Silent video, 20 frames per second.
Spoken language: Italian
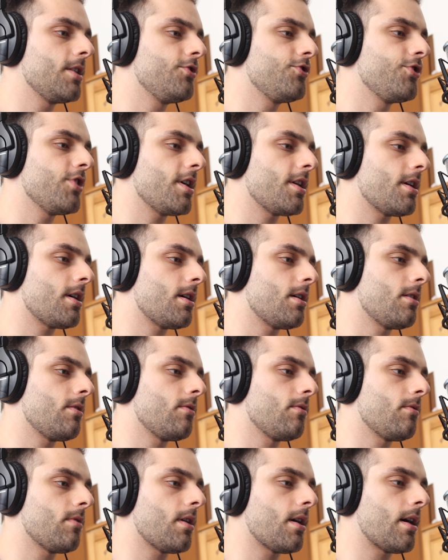leggera
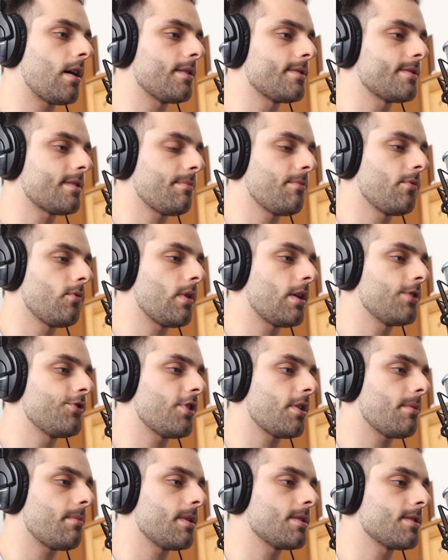alza, un
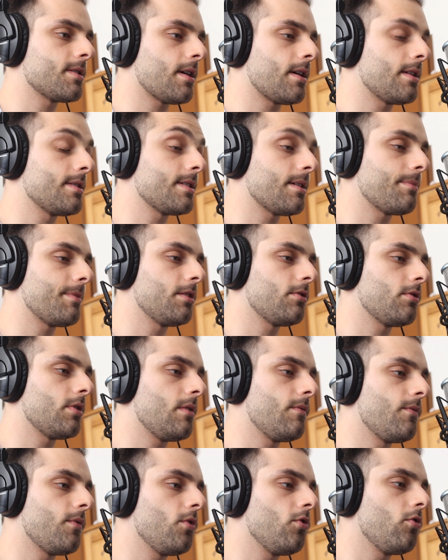leggero alzamento
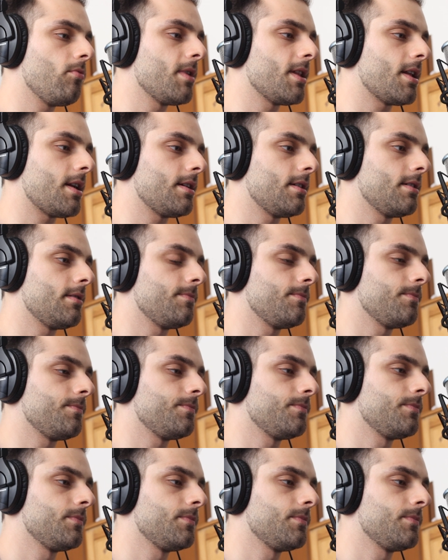del volume della... Mm.